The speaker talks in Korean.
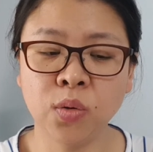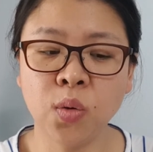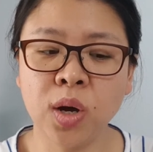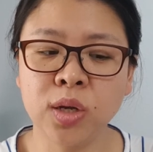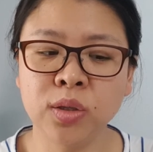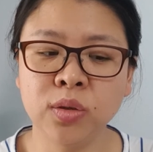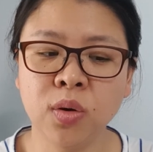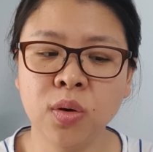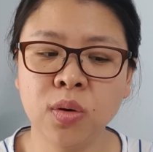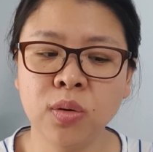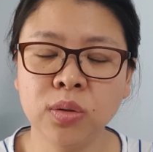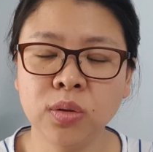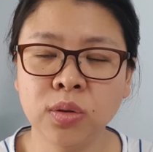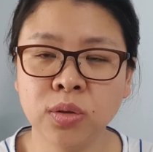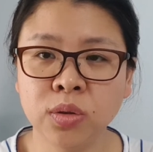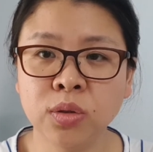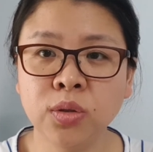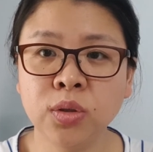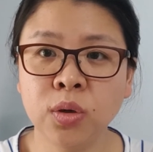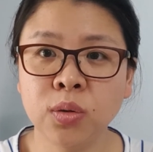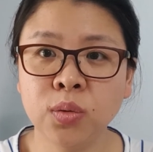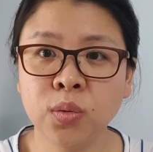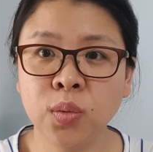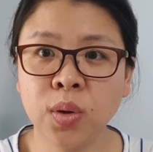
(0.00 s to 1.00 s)
과정
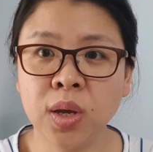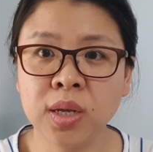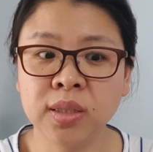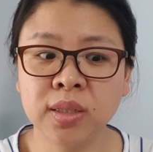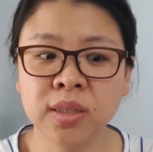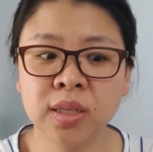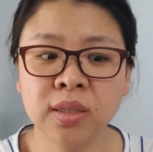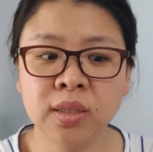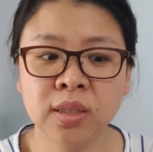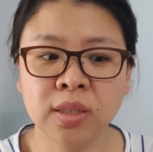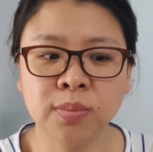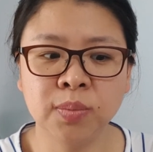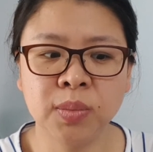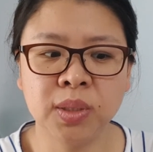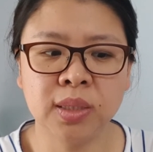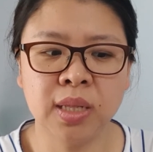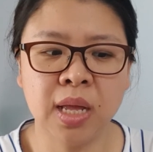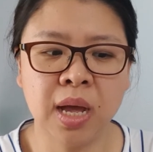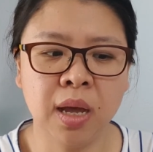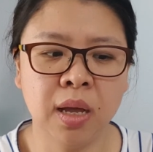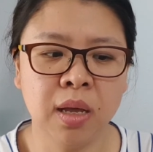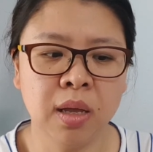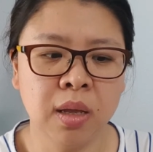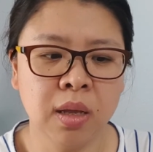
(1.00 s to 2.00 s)
들으셔도
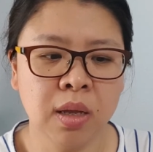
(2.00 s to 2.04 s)
괜찮습니다.